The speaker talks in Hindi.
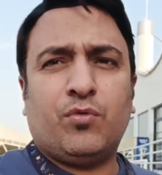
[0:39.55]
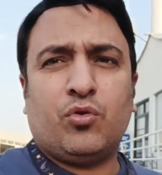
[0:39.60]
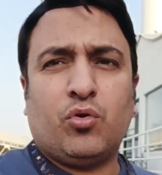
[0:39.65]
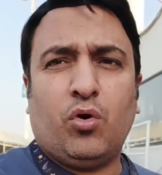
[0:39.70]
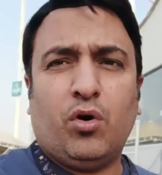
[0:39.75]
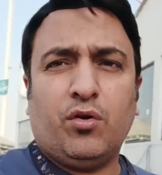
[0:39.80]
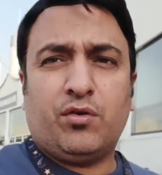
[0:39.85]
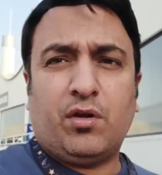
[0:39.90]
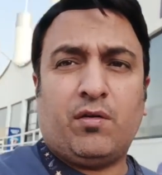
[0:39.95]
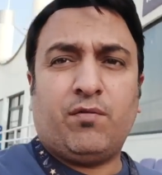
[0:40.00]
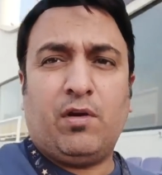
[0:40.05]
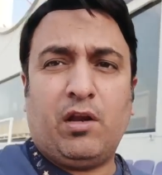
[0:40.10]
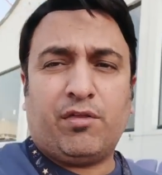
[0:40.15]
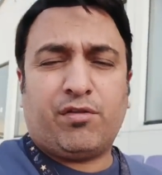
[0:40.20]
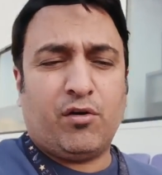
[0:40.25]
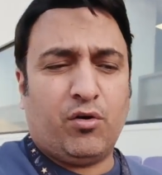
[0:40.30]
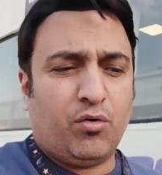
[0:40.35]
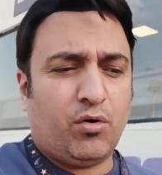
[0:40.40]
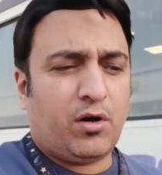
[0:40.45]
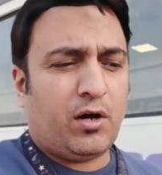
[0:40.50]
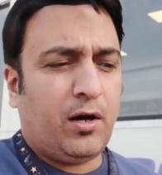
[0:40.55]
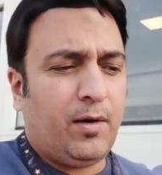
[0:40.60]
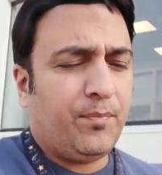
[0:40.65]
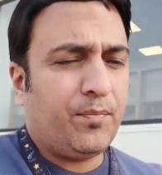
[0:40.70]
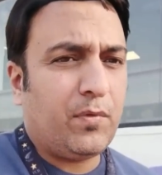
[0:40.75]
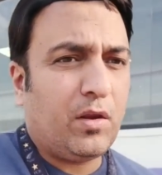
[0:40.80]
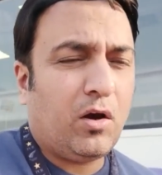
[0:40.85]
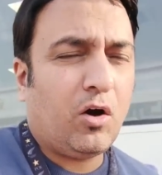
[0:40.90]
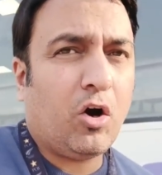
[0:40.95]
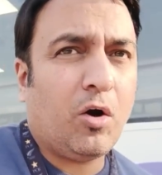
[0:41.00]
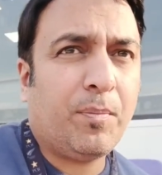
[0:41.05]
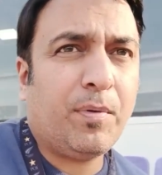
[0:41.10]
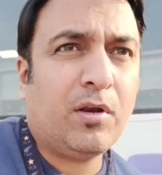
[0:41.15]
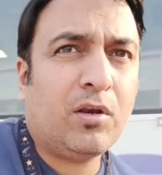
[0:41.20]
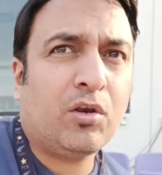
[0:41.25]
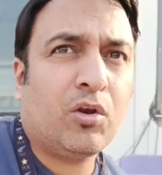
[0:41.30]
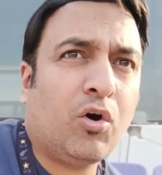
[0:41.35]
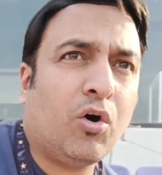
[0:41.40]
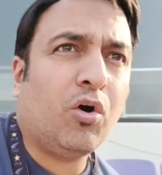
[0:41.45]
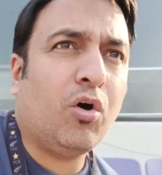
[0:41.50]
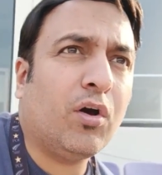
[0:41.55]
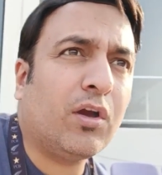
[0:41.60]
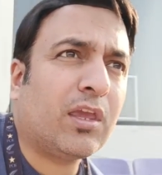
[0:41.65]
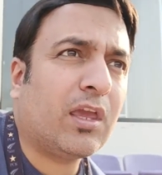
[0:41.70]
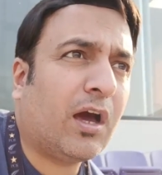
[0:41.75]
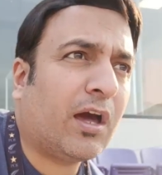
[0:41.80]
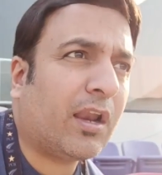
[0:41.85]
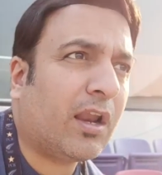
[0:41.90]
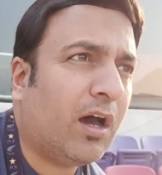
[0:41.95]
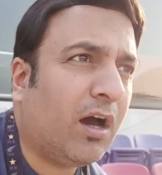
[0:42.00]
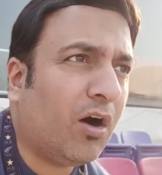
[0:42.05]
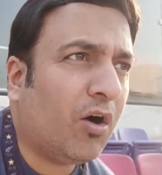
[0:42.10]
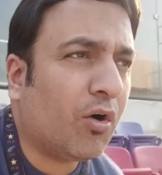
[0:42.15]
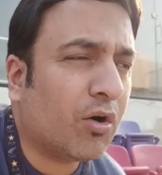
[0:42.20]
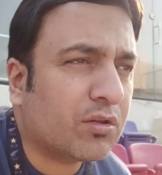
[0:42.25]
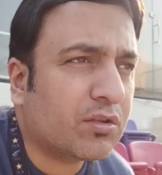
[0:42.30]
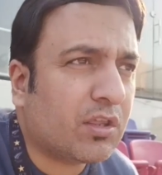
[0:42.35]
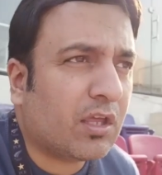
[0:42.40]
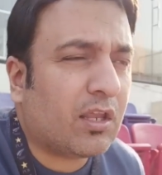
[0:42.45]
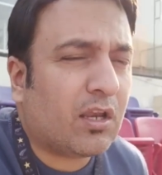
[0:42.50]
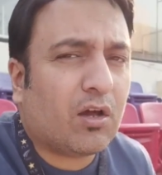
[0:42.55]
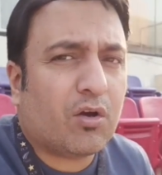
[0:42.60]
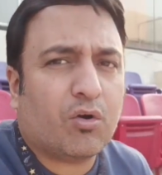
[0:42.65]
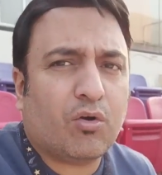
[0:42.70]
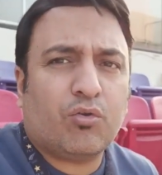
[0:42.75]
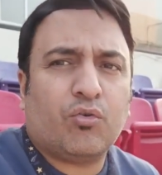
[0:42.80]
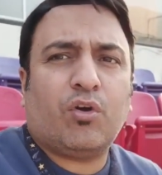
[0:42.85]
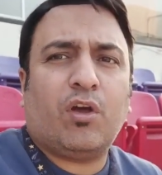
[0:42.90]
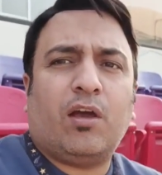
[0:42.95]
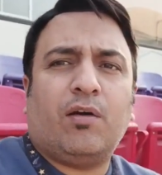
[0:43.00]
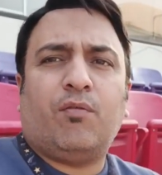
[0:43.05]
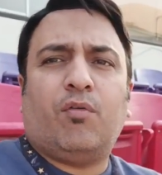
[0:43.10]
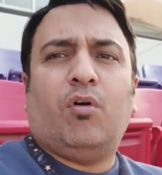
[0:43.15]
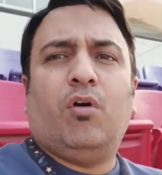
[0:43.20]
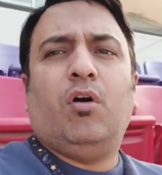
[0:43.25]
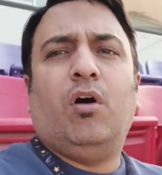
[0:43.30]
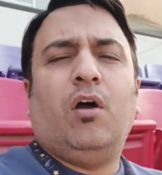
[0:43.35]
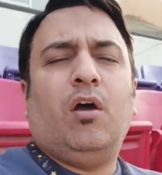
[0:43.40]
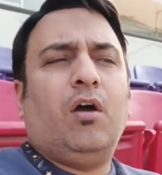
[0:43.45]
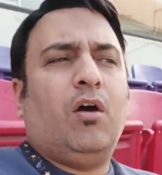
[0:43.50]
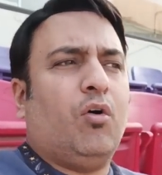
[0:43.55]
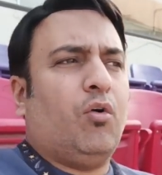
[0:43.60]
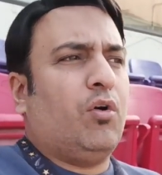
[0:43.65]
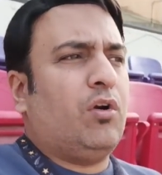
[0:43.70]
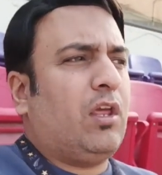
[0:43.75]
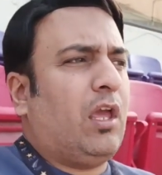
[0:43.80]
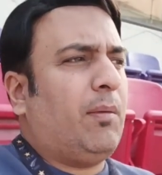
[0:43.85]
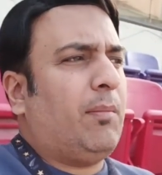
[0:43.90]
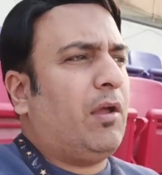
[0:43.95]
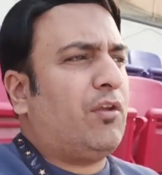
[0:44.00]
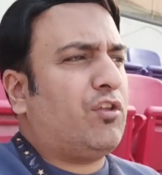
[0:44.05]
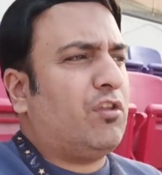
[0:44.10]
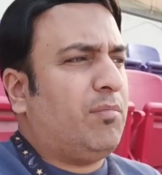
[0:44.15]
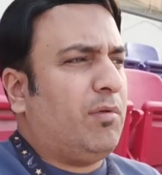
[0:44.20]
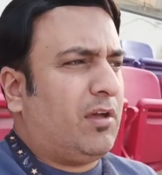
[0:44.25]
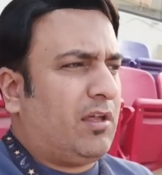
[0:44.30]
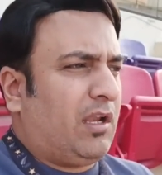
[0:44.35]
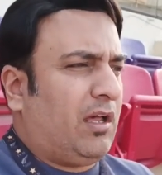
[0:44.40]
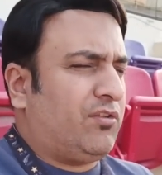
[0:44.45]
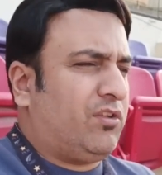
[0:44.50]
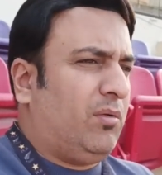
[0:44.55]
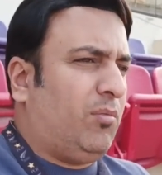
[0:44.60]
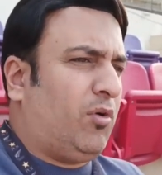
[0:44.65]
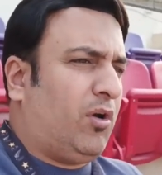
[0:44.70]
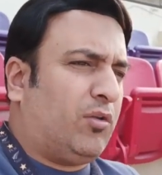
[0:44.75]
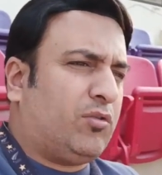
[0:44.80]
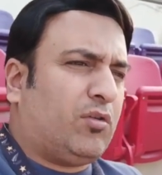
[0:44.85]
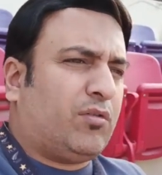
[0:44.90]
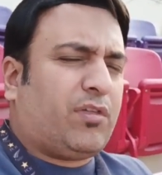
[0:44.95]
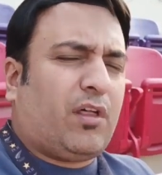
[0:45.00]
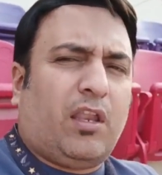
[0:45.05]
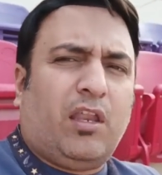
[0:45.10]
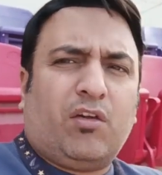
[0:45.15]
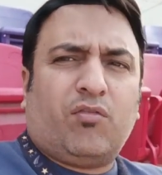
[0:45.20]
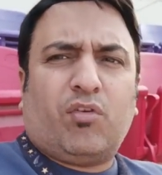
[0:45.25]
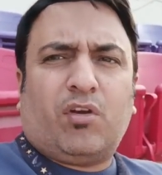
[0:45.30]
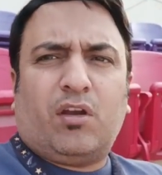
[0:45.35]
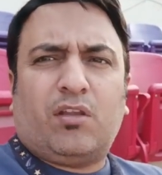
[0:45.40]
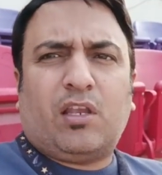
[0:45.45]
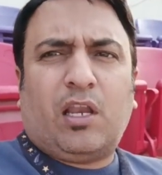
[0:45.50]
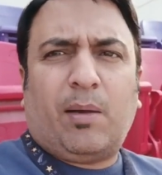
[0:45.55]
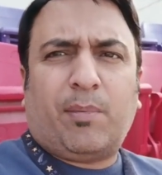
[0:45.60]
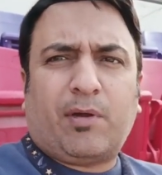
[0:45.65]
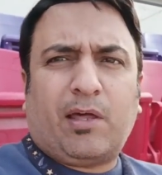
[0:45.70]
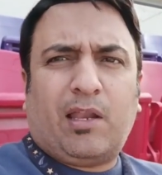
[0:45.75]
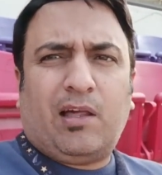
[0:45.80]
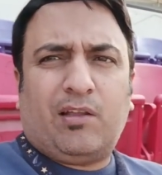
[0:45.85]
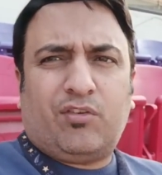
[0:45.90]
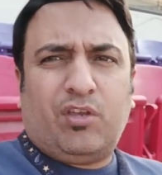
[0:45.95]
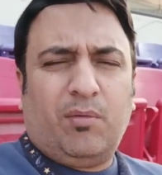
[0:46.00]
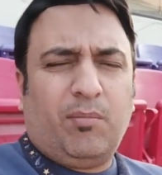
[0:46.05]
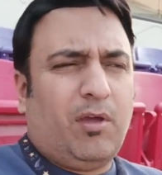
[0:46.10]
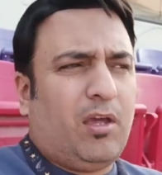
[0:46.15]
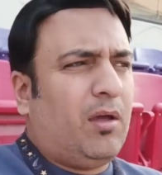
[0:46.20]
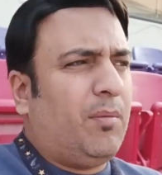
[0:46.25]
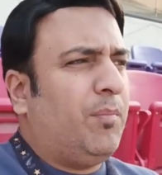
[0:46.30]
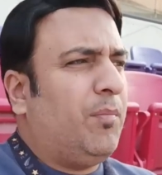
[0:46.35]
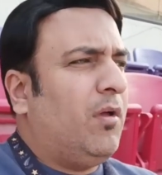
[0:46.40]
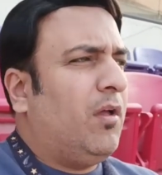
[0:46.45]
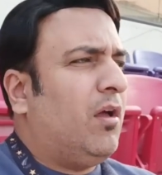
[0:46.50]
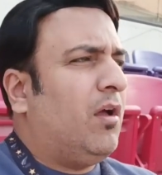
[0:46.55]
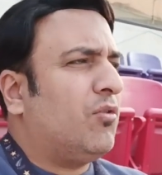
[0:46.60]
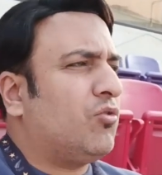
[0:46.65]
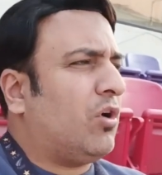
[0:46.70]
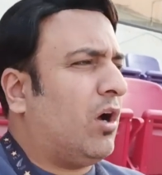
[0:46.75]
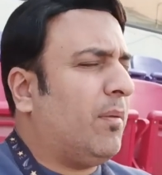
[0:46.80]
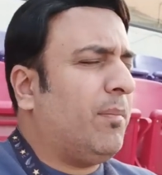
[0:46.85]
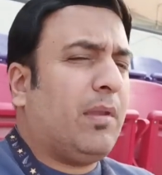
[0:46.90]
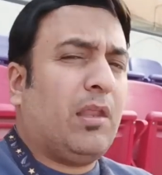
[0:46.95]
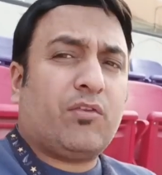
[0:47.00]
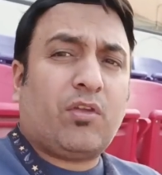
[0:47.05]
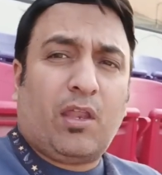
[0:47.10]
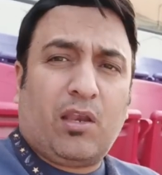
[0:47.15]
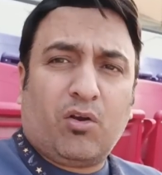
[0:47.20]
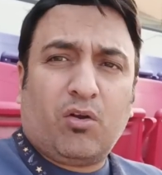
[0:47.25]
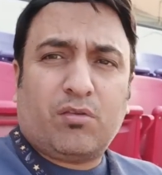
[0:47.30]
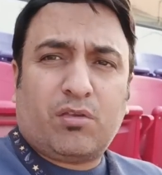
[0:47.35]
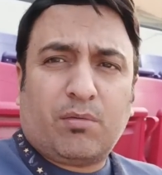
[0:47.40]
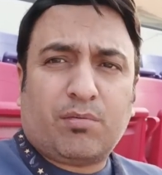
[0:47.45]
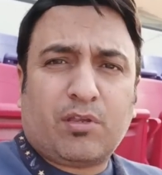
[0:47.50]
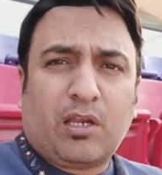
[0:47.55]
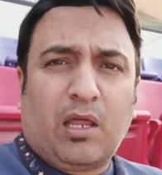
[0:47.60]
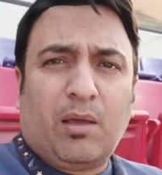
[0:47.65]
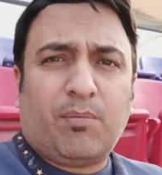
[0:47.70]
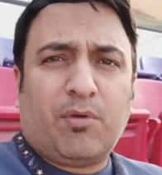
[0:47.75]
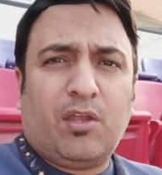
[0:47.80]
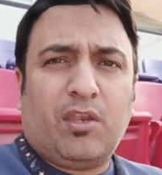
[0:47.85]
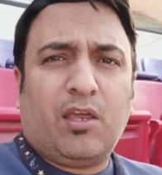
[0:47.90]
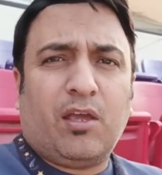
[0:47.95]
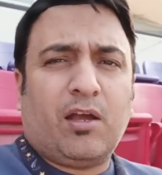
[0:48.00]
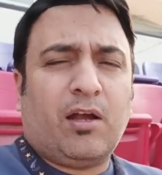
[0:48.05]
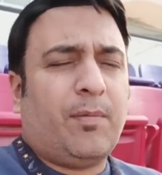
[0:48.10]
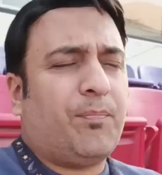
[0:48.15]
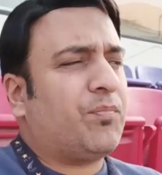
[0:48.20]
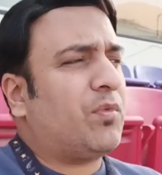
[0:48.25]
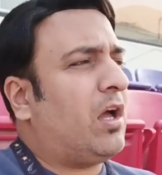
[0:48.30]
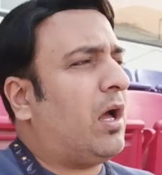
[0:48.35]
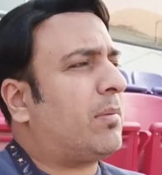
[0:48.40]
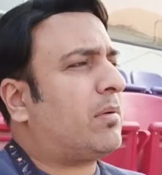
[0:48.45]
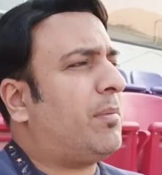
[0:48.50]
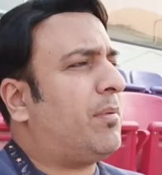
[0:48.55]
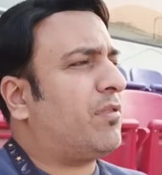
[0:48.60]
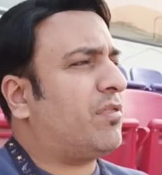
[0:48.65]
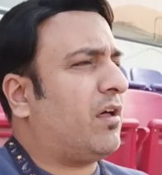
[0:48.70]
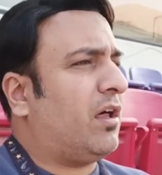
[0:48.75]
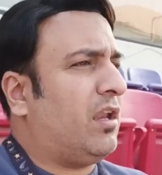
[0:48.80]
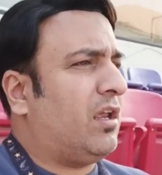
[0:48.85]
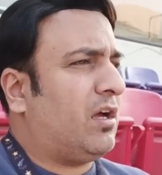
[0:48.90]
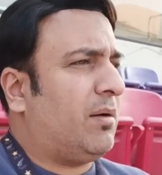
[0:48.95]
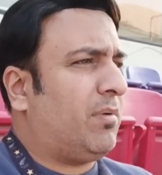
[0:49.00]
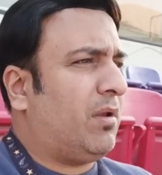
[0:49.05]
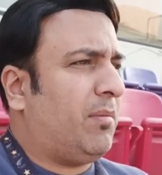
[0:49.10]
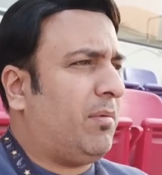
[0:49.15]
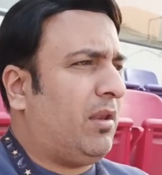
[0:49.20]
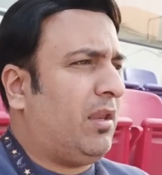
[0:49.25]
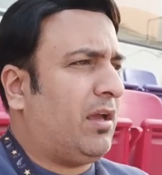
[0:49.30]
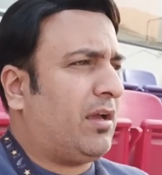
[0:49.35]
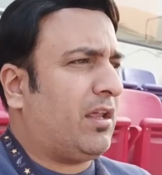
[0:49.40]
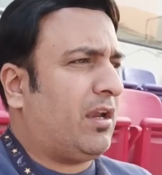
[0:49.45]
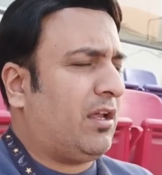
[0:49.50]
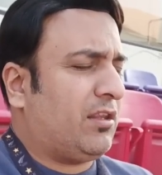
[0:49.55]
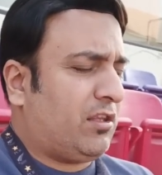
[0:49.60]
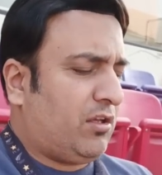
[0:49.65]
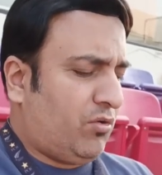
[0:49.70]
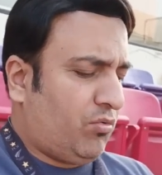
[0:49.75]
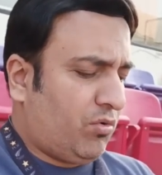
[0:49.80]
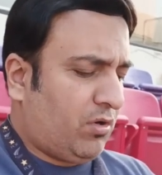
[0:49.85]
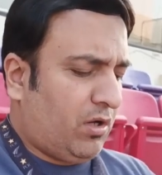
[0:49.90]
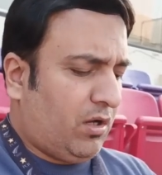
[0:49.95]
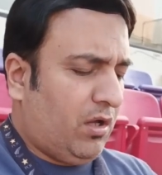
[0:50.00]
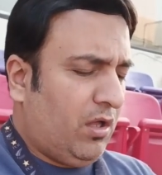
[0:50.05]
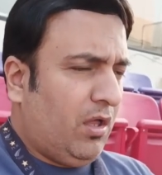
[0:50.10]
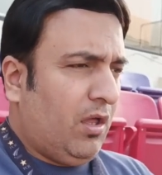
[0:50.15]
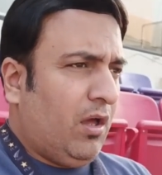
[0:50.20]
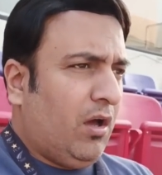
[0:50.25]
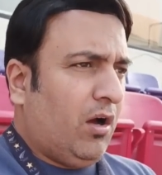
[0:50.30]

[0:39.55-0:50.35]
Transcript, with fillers: दो जनवरी से होगा और फिर नौ ग्यारह और तेरह को जो है वो ओ डी आई भी कराची में होंगे तो सारी क्रिकेट जनाब कराची में है तो आप मेरे चैनल को सब्सक्राइब कीजिएगा आपके पास सारी खबरें मैं लेकर आता रहूँगा